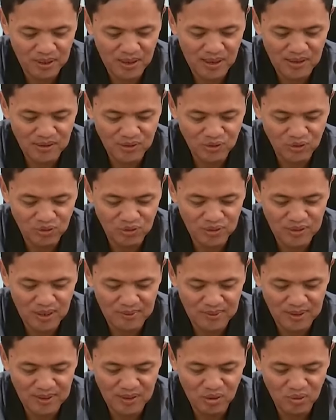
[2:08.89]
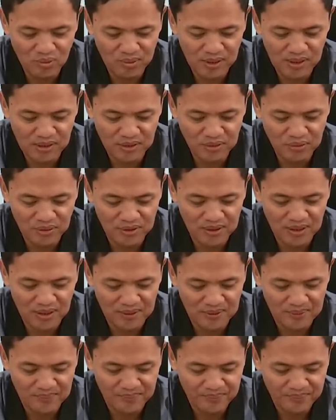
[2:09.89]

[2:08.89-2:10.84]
berlangsung damai, luber dan jurdil.